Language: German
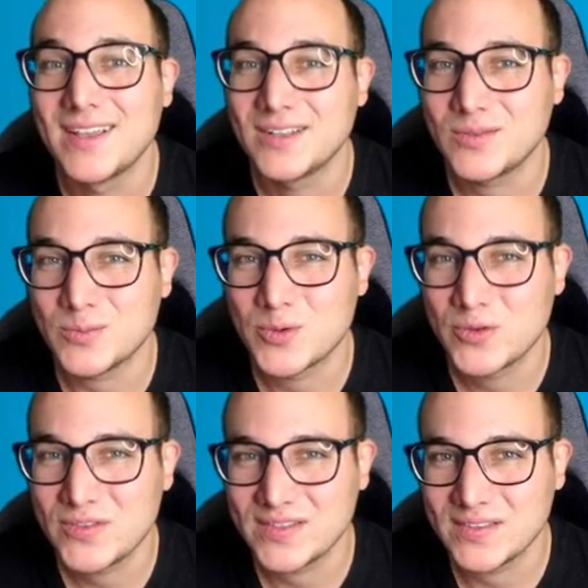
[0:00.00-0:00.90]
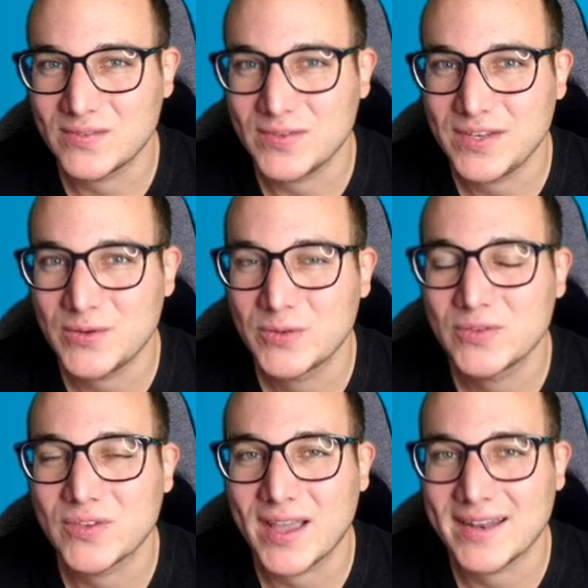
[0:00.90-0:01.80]
Zum Schluss dieses
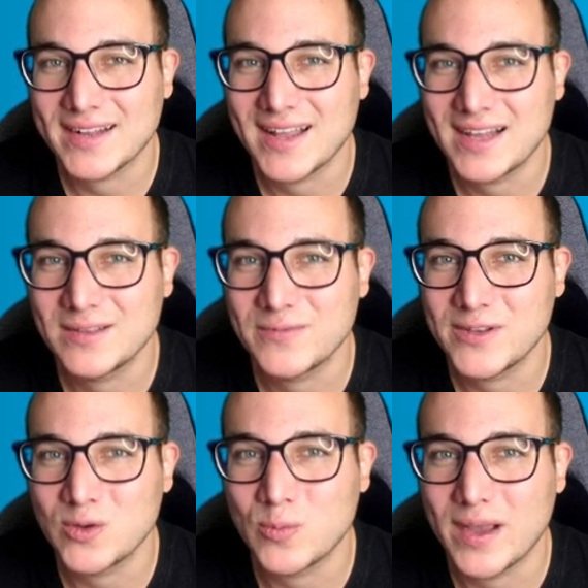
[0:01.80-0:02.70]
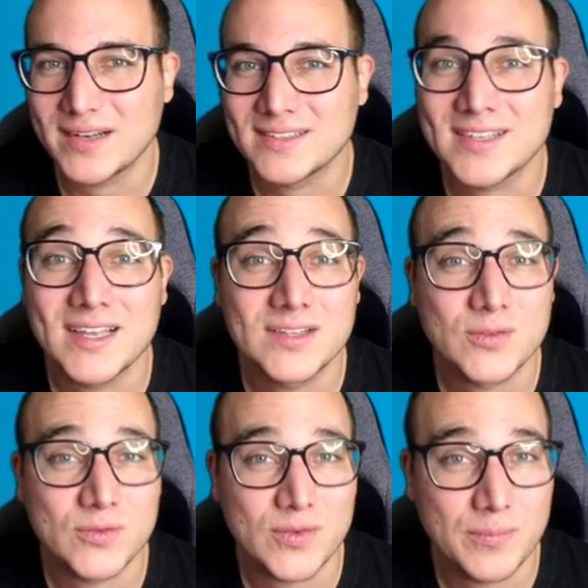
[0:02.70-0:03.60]
Videos noch eine kleine Empfehlung meinerseits,
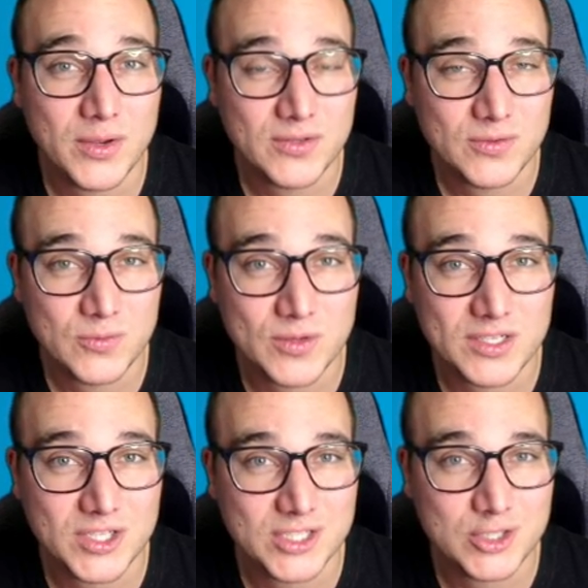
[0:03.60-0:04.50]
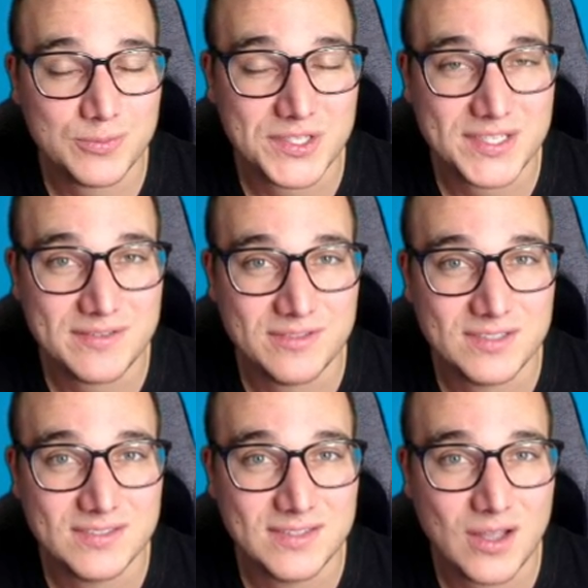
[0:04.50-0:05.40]
und zwar möchtest du dein ChatGPT Wissen